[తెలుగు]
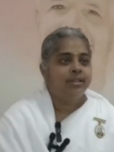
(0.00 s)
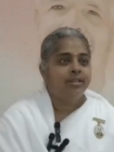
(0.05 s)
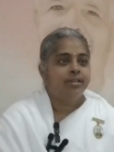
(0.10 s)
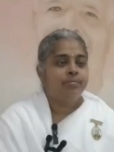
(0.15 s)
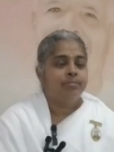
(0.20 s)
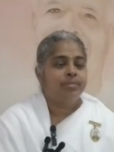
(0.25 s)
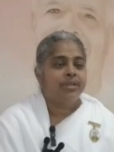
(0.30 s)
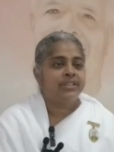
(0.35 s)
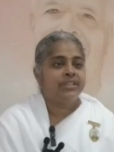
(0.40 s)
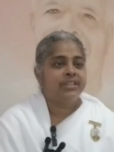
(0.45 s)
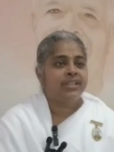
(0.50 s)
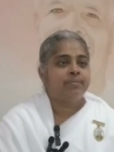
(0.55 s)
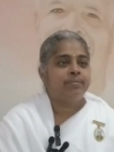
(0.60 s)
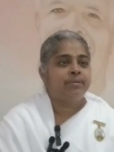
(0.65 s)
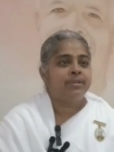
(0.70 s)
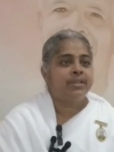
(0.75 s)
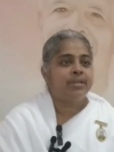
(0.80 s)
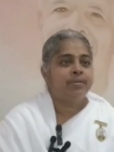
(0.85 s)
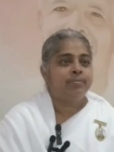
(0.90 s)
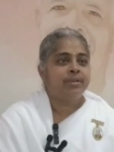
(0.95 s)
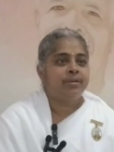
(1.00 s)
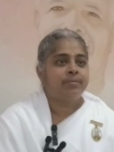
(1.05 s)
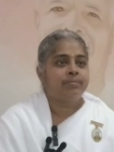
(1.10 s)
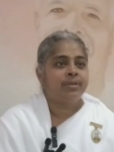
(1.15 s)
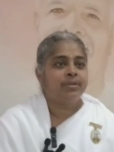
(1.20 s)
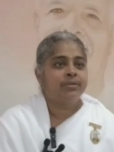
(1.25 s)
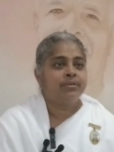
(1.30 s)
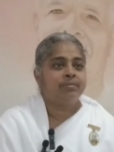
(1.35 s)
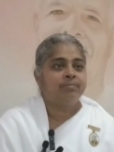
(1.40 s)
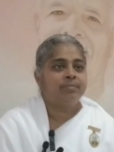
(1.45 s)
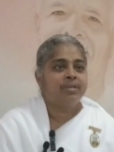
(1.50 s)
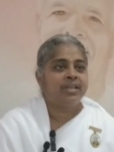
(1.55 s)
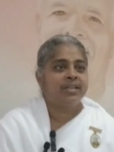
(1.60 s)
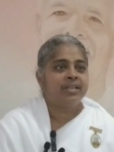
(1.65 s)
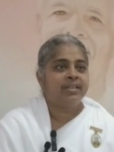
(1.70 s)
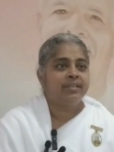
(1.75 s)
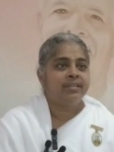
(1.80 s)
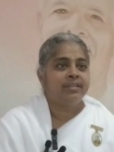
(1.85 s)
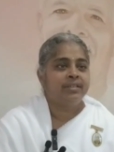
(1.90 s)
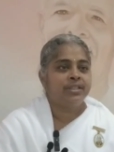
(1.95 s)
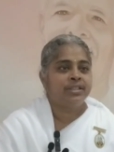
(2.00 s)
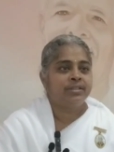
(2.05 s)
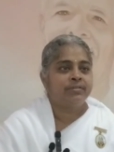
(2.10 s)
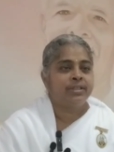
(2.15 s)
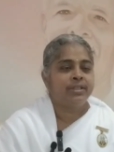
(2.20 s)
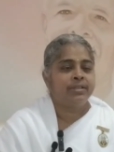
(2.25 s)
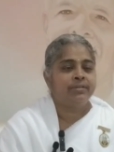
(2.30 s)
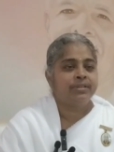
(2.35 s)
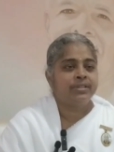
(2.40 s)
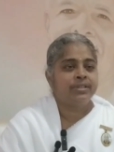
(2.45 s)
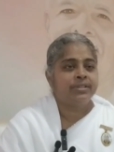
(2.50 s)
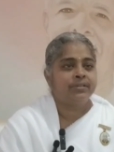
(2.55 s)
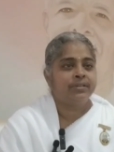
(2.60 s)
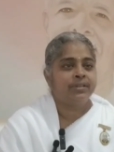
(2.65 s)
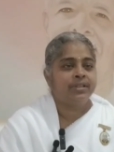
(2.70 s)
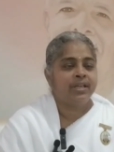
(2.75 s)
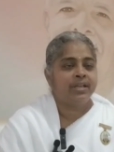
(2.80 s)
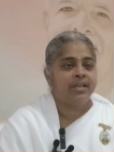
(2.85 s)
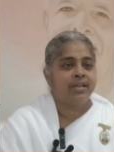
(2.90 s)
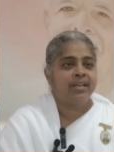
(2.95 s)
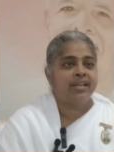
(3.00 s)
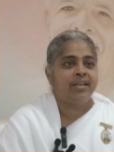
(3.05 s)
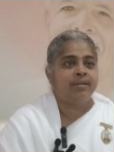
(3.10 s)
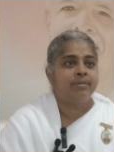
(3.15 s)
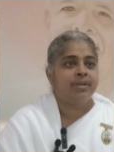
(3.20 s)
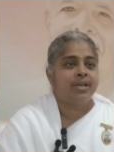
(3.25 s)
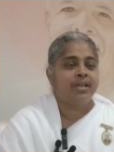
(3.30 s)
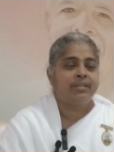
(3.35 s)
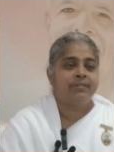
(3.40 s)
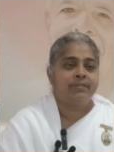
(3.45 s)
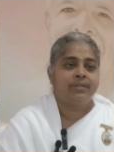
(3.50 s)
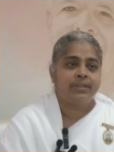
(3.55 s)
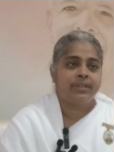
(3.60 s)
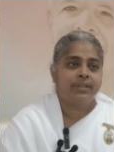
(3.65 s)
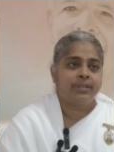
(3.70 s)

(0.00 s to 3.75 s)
వాసవి బ్రహ్మకుమారి రాజు తదితరులు పాల్గొన్నారు